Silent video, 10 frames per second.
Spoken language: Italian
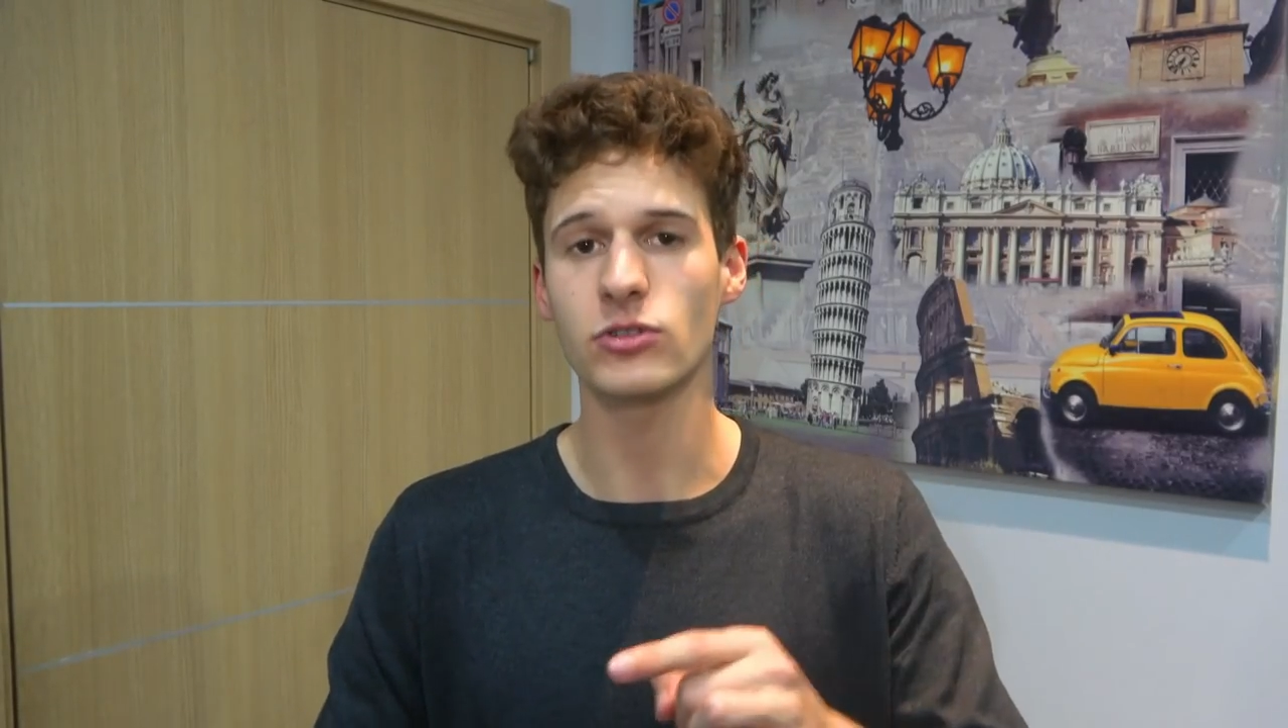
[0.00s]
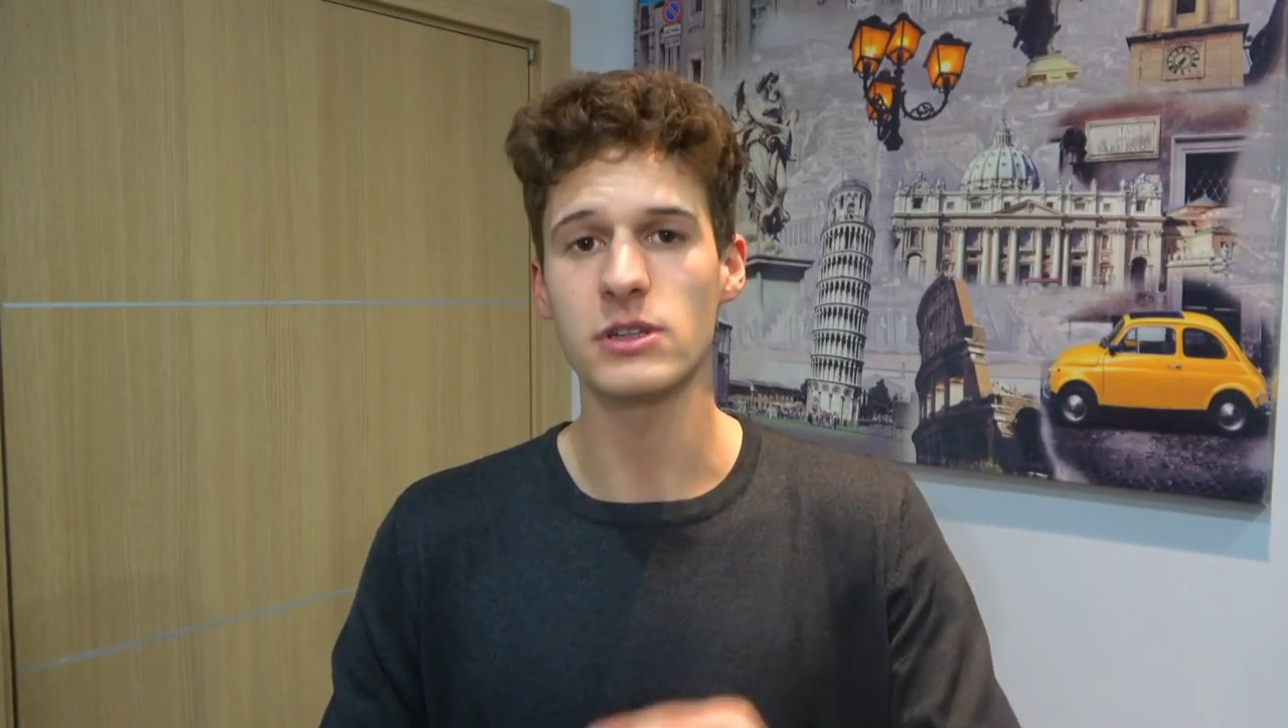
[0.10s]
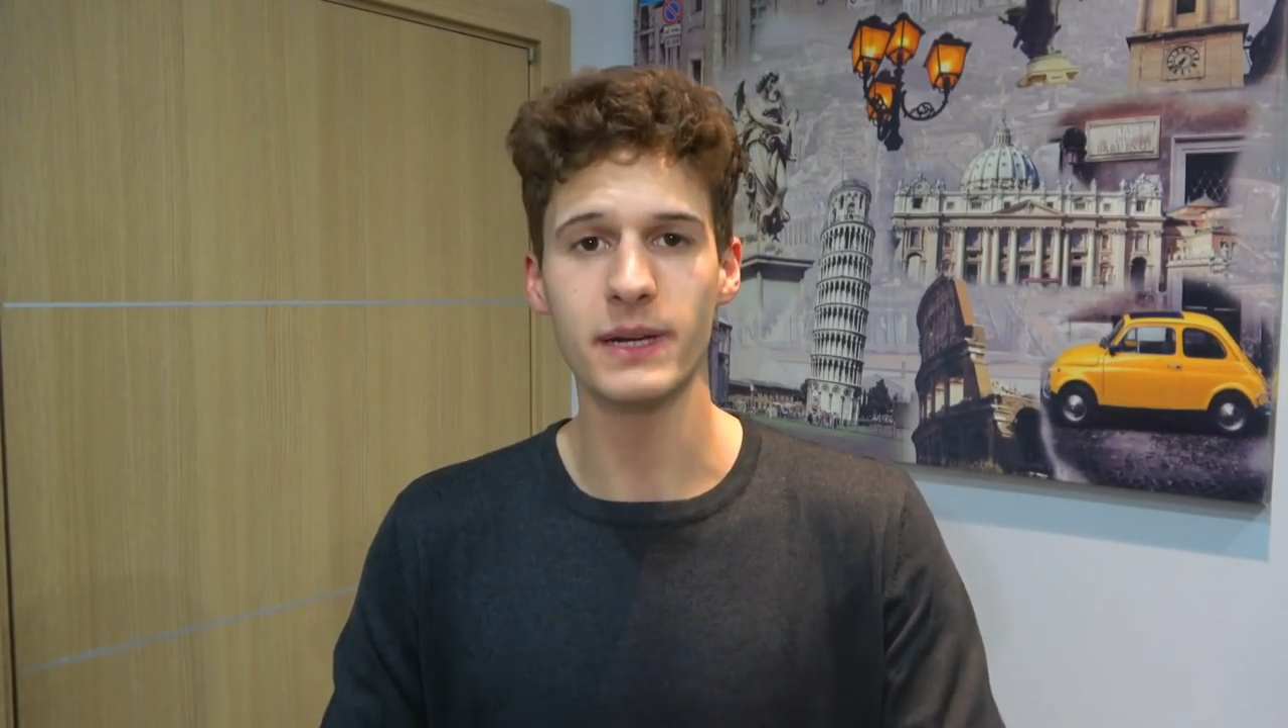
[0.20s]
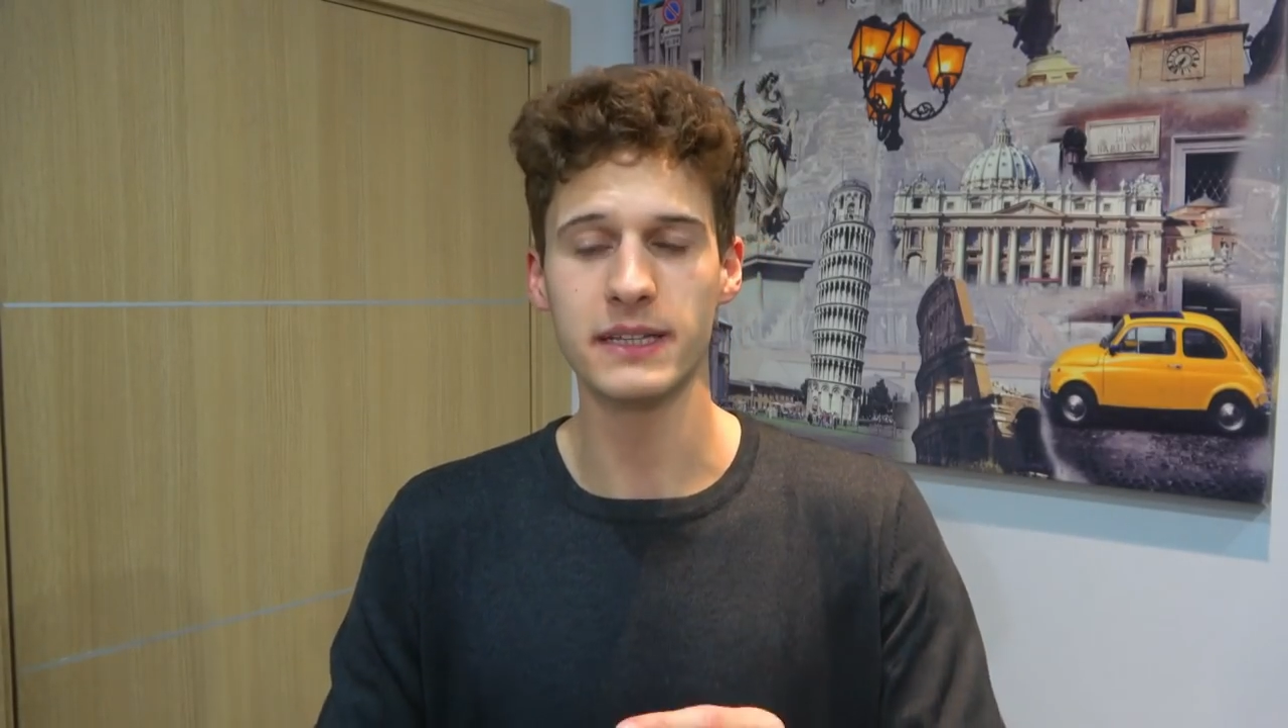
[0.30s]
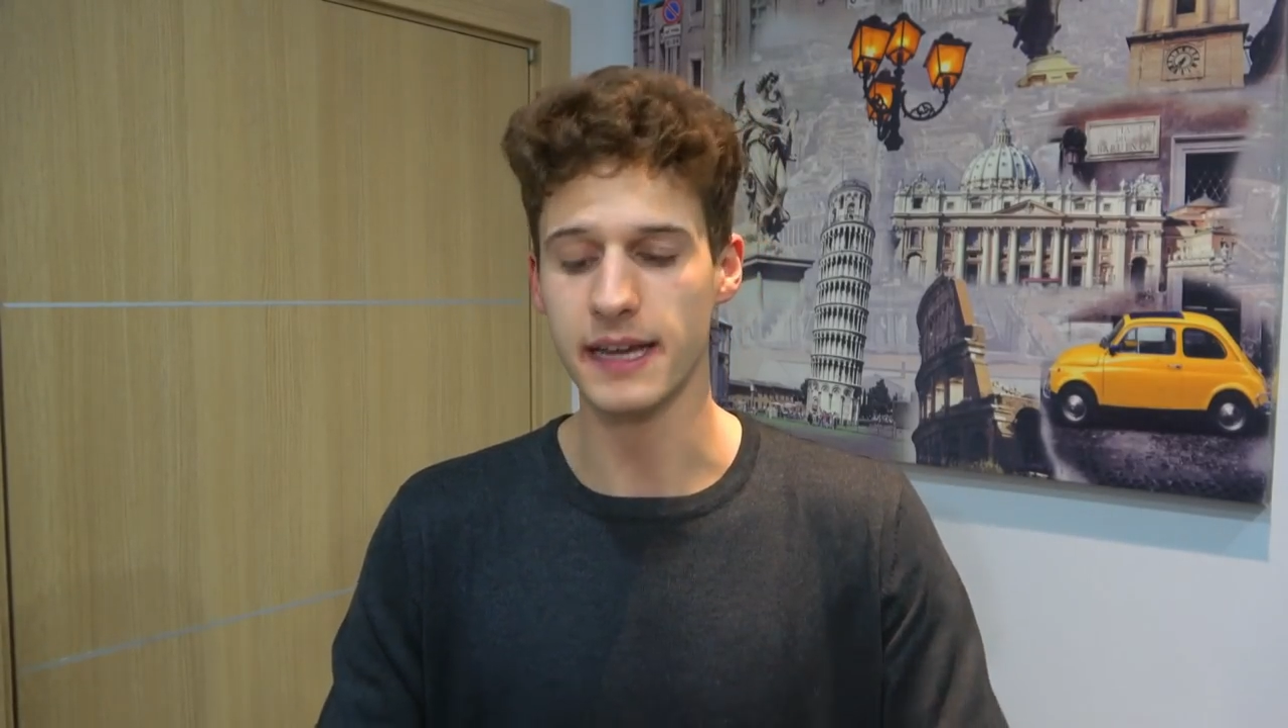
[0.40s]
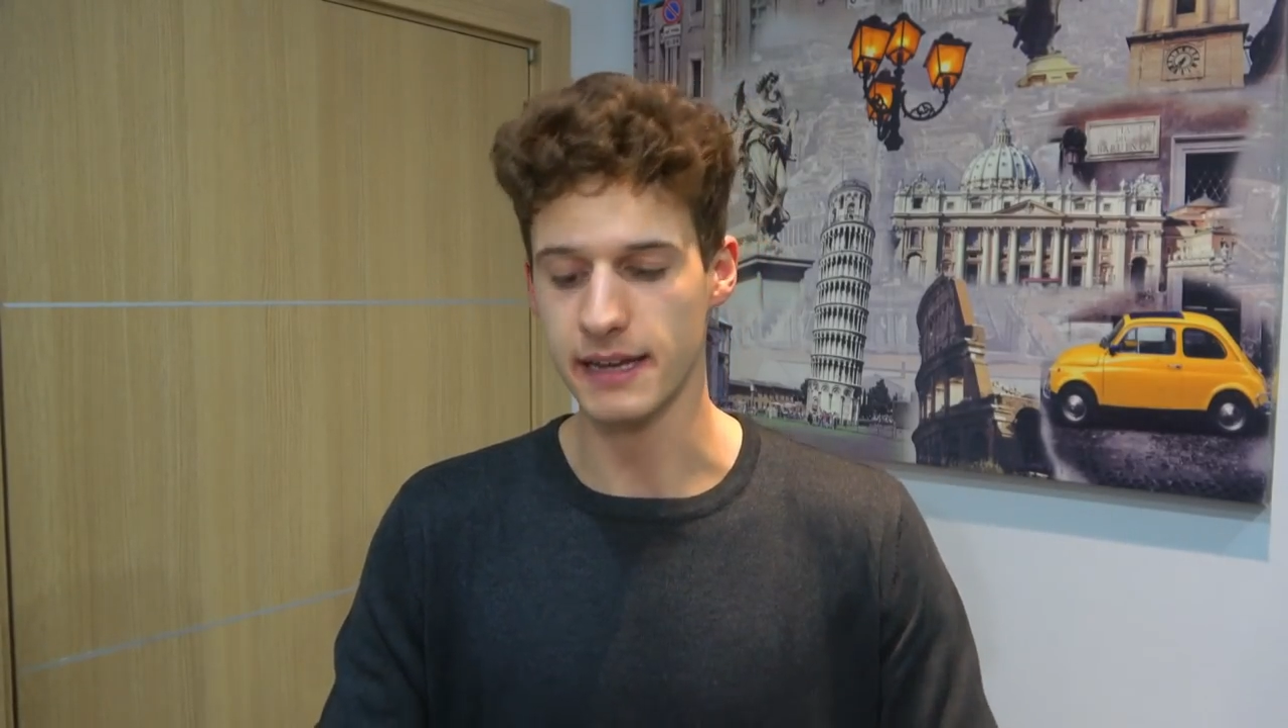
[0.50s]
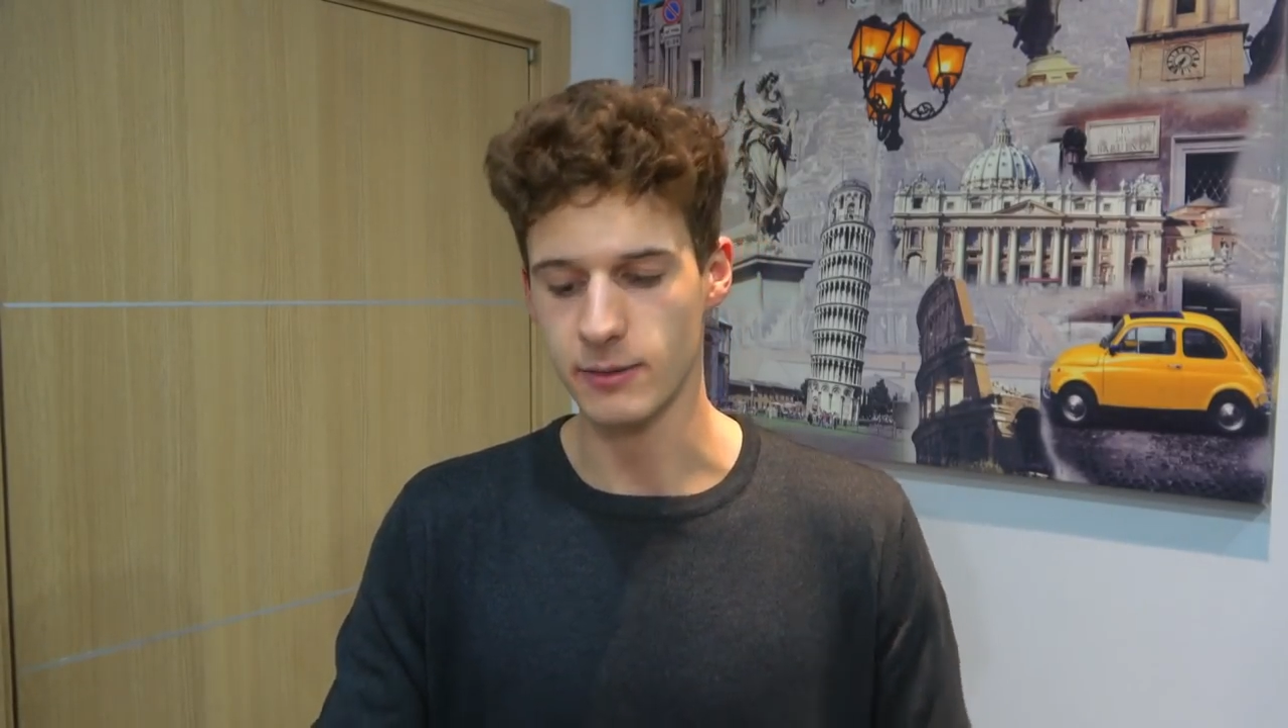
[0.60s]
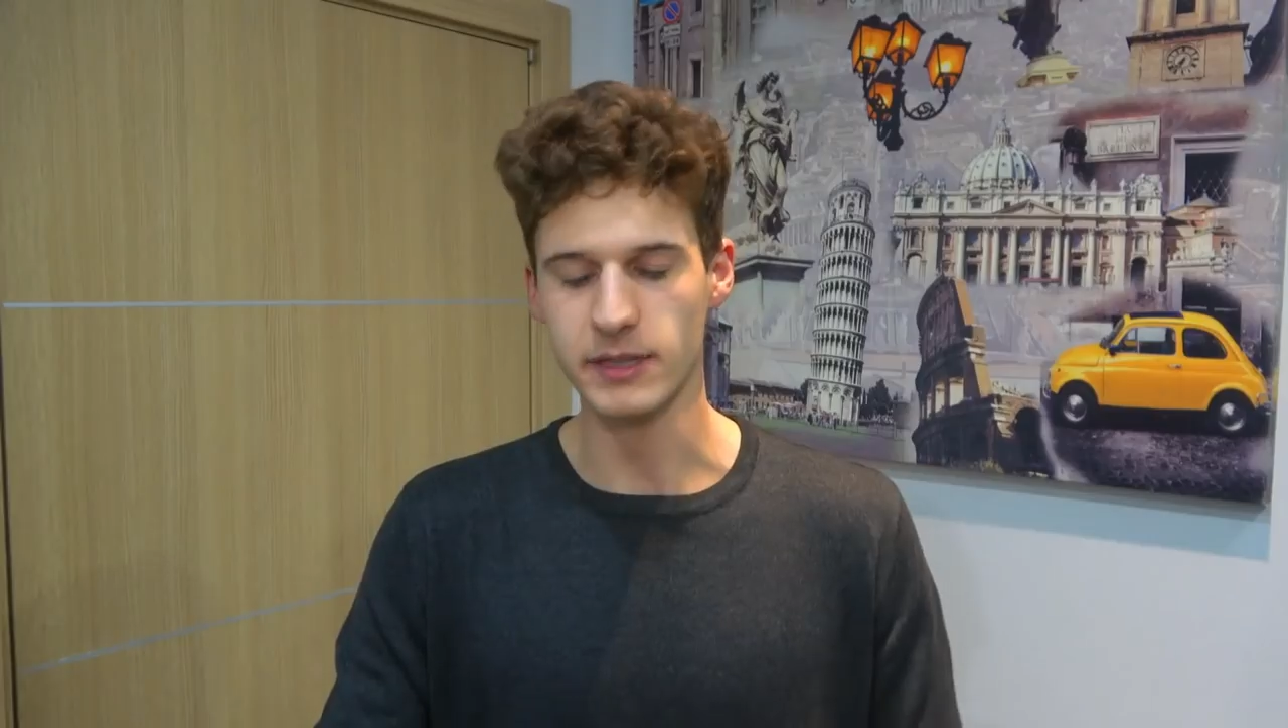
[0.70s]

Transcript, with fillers: di Prandelli,